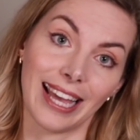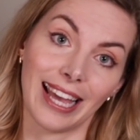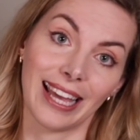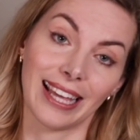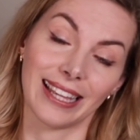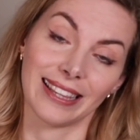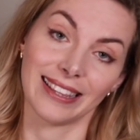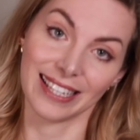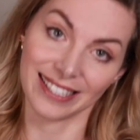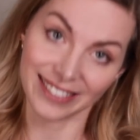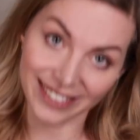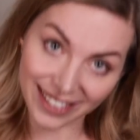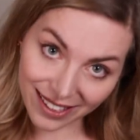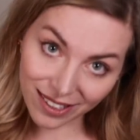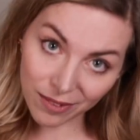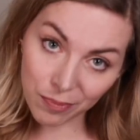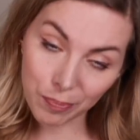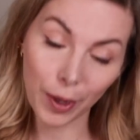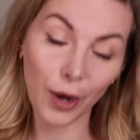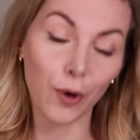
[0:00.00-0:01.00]
de
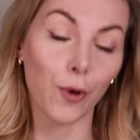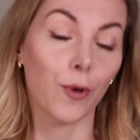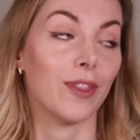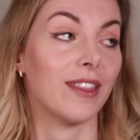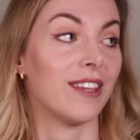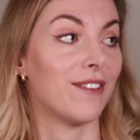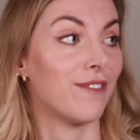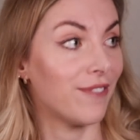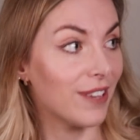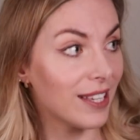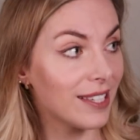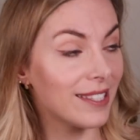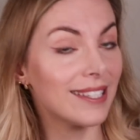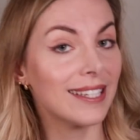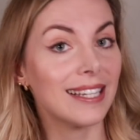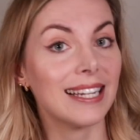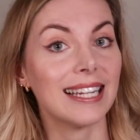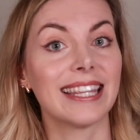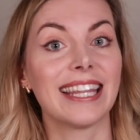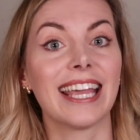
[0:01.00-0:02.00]
decir, pero
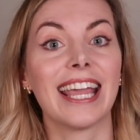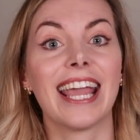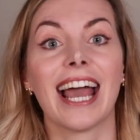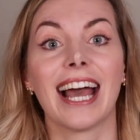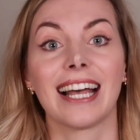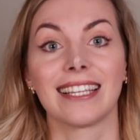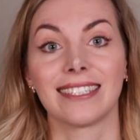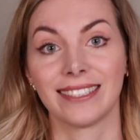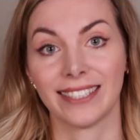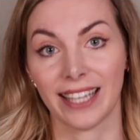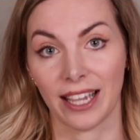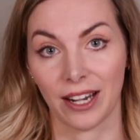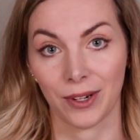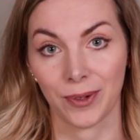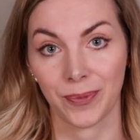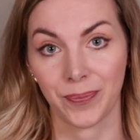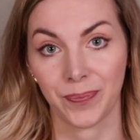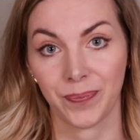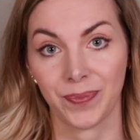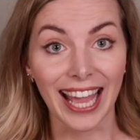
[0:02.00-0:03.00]
difícil de
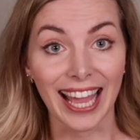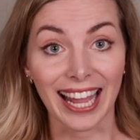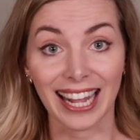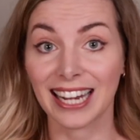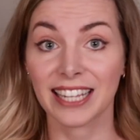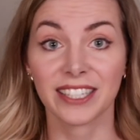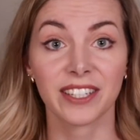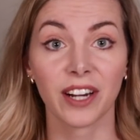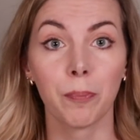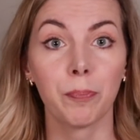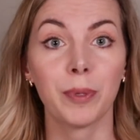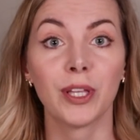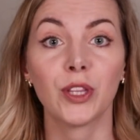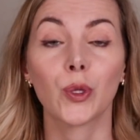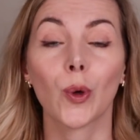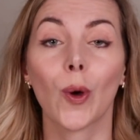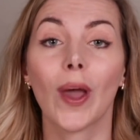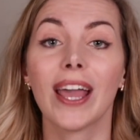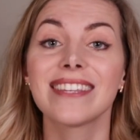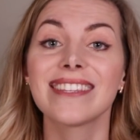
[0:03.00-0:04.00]
hacer. Les
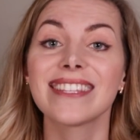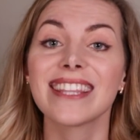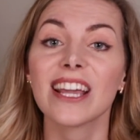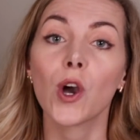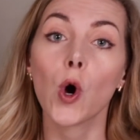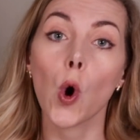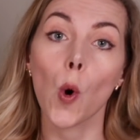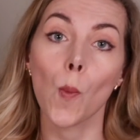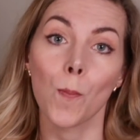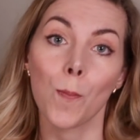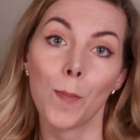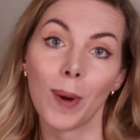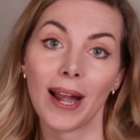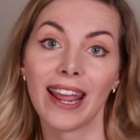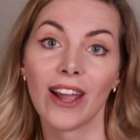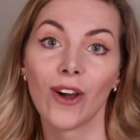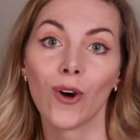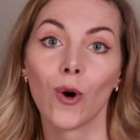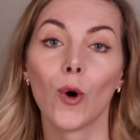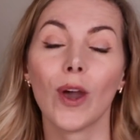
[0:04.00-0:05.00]
repito, este
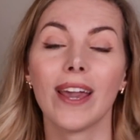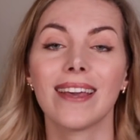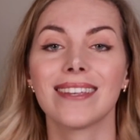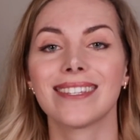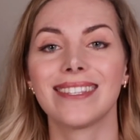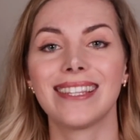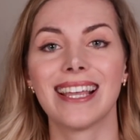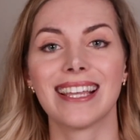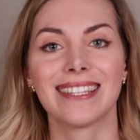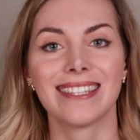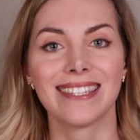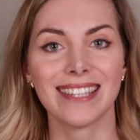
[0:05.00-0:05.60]
complejo es de